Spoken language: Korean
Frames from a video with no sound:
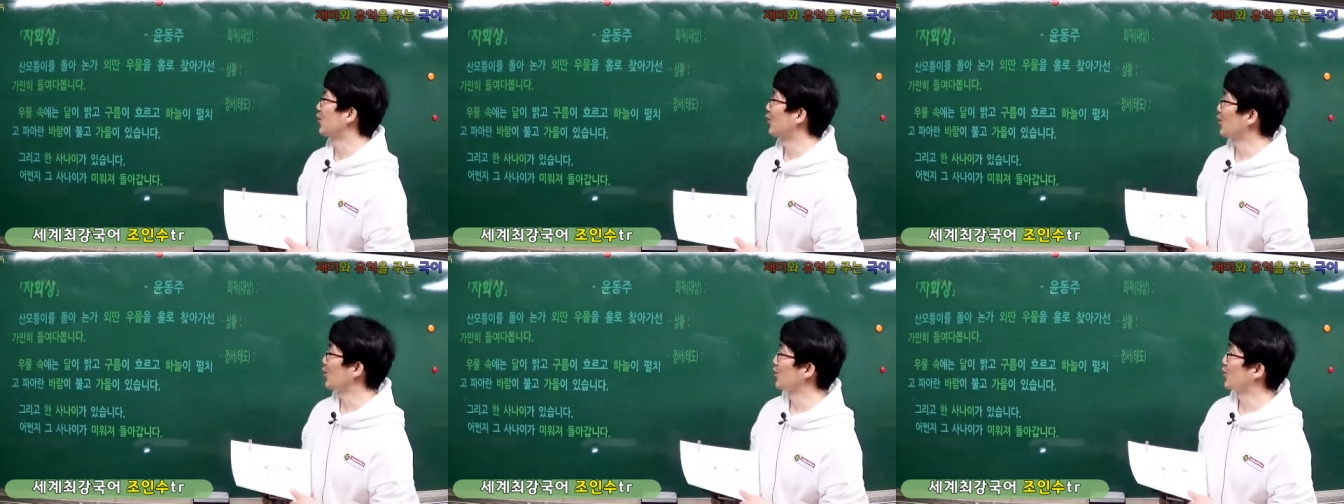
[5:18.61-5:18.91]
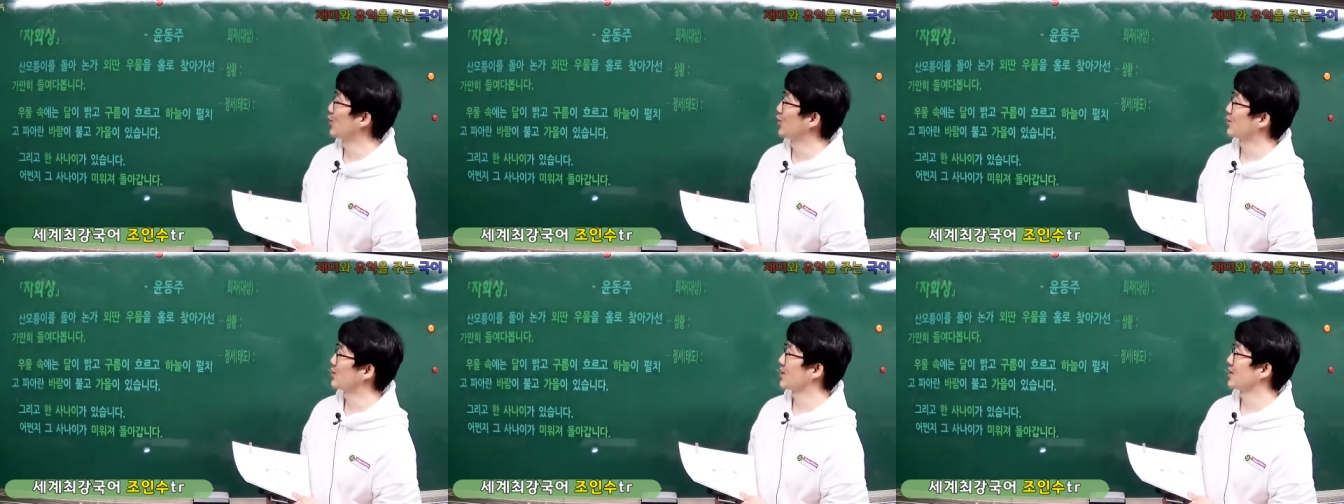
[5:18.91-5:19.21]

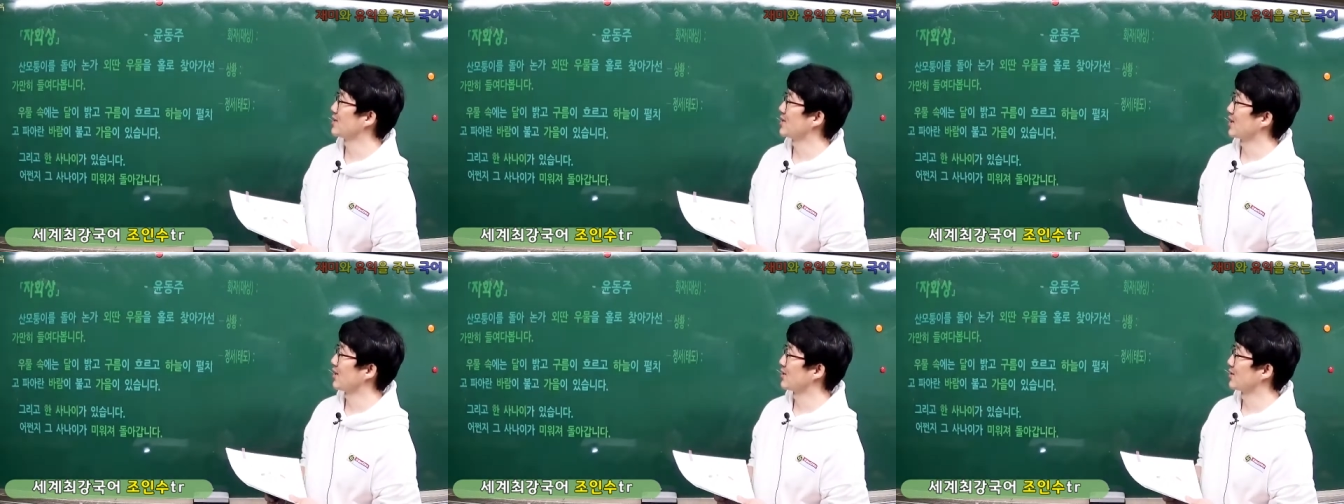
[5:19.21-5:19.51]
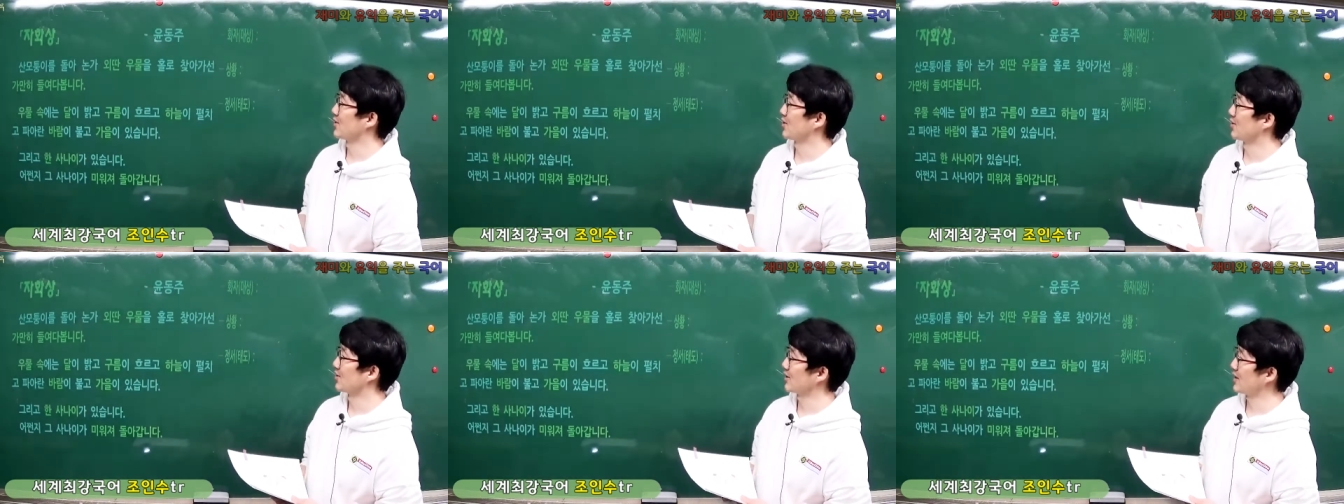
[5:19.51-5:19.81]
홀로
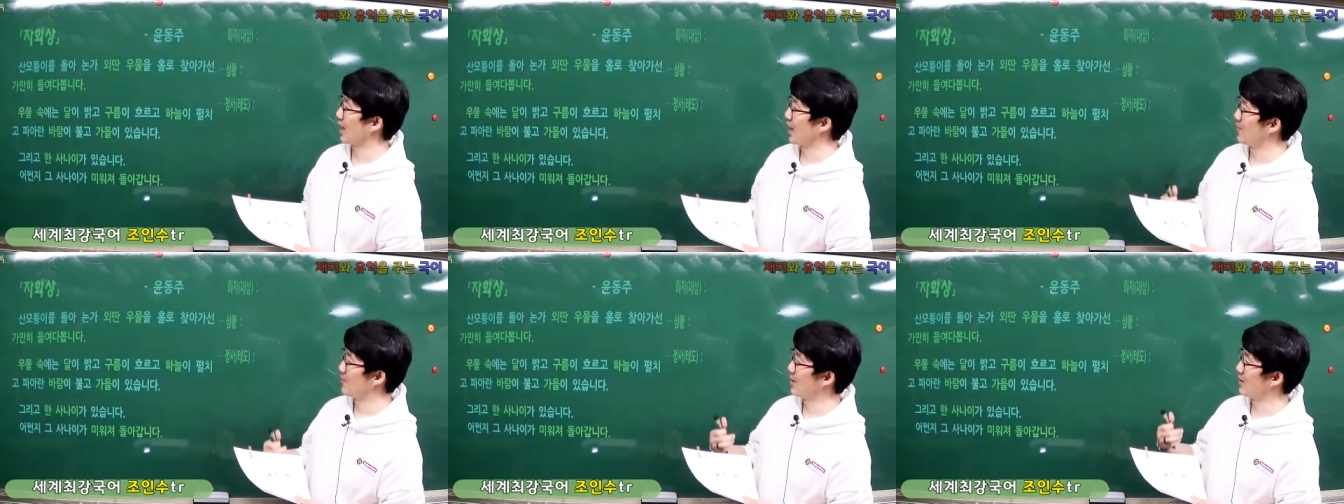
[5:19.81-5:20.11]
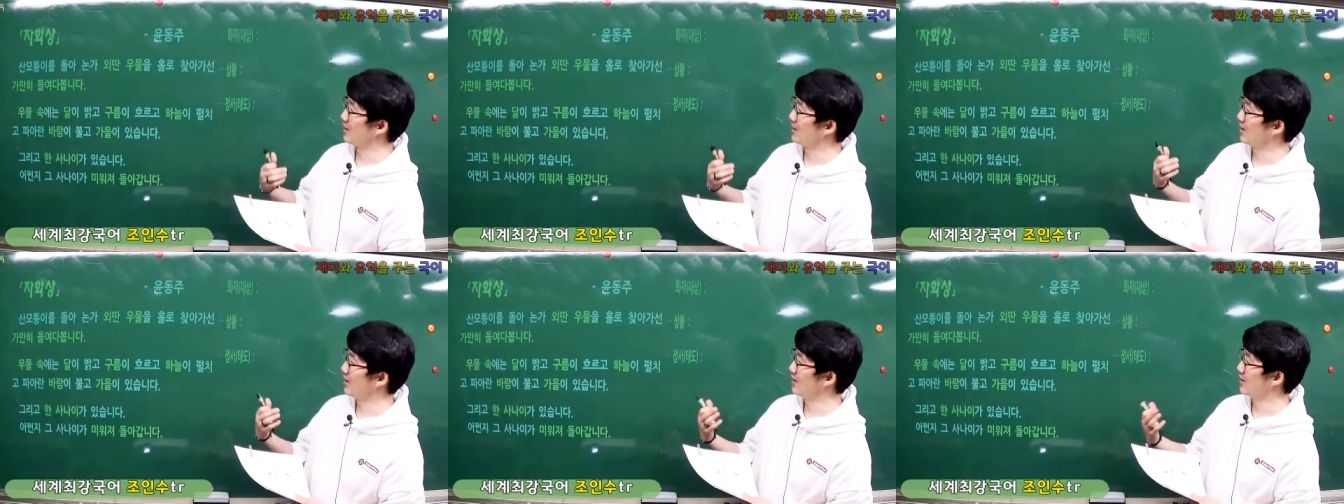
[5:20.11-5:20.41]
찾아가선
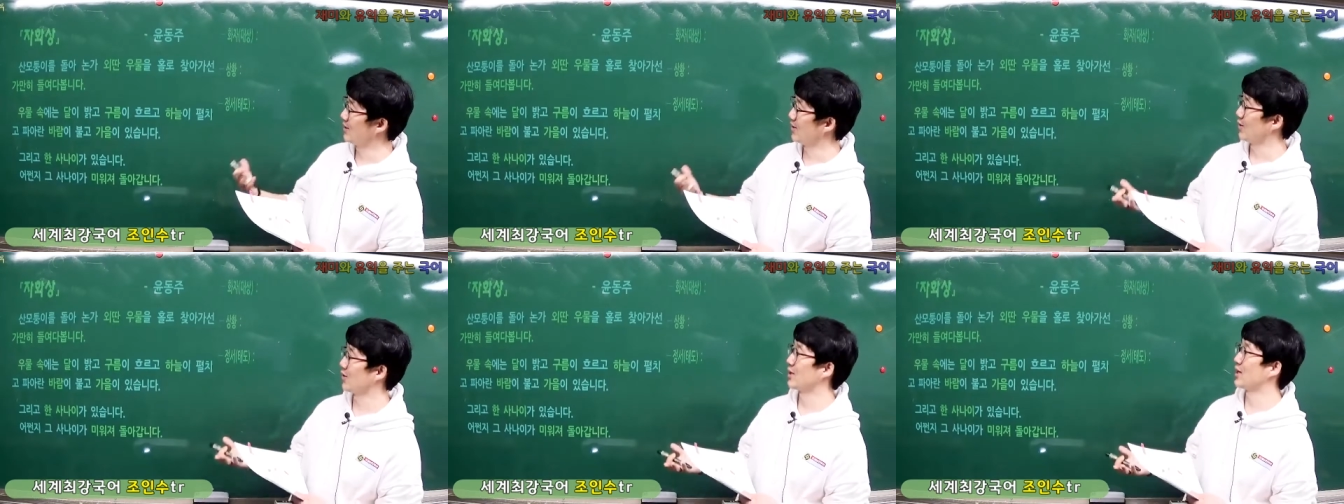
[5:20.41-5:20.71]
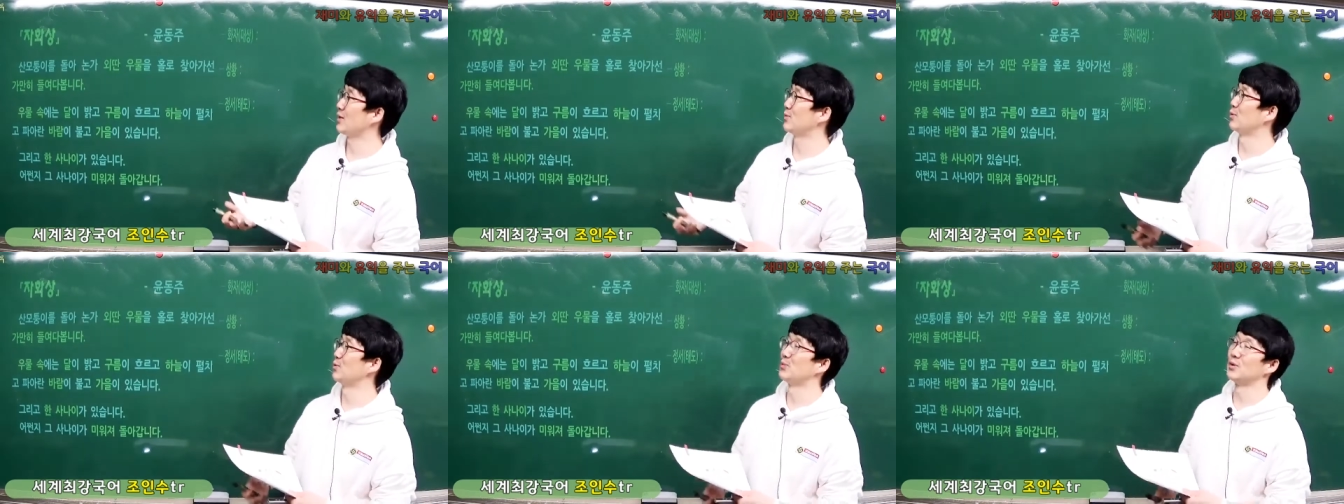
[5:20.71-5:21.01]
가만히
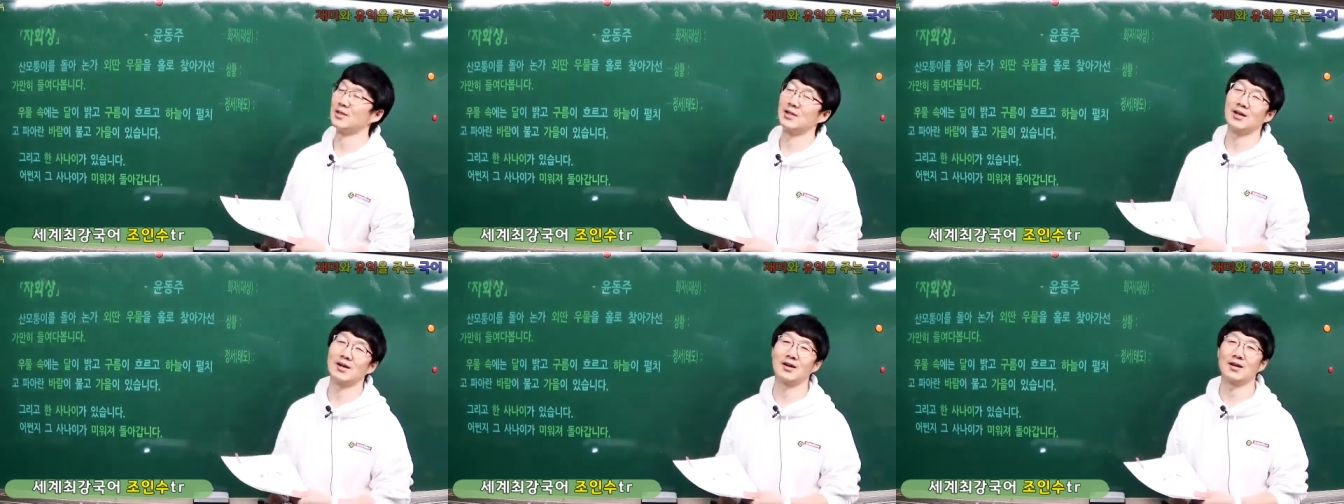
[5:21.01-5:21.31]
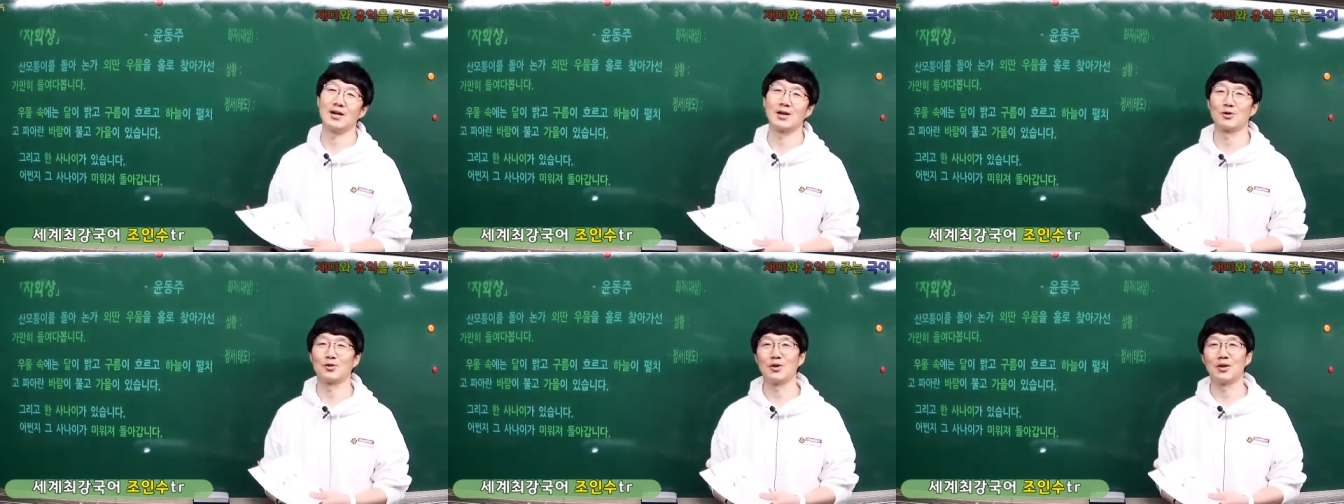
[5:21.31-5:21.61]
들여다봅니다.
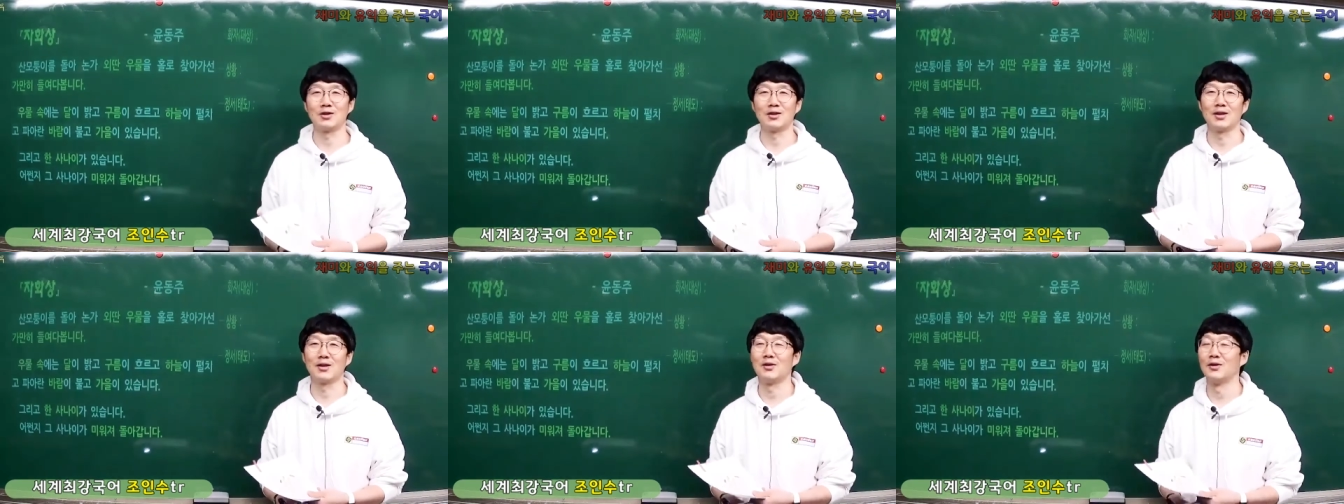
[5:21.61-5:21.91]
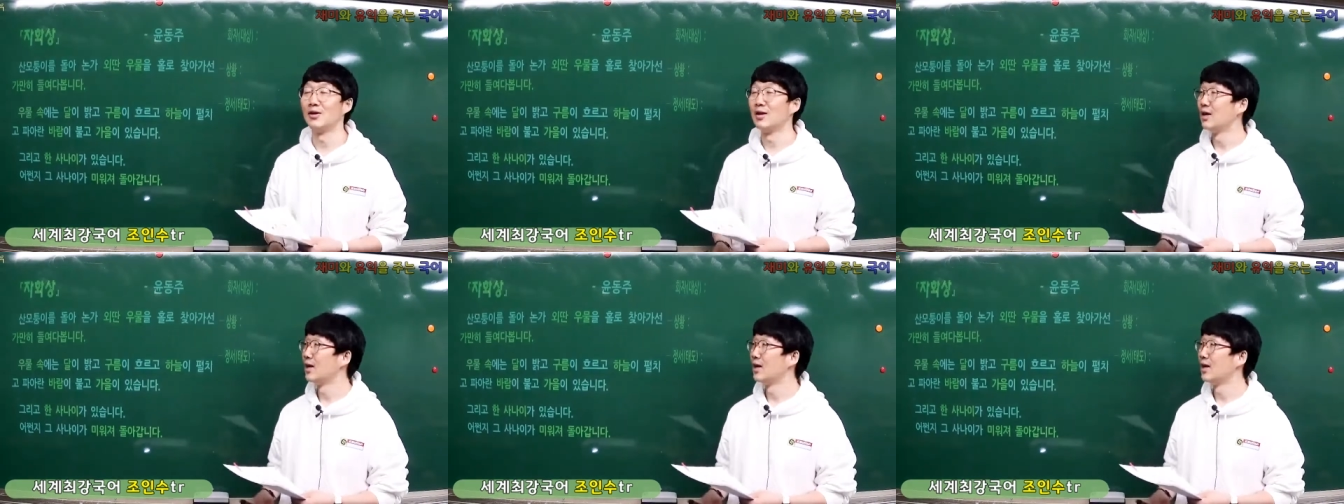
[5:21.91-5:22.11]
라고 하네요.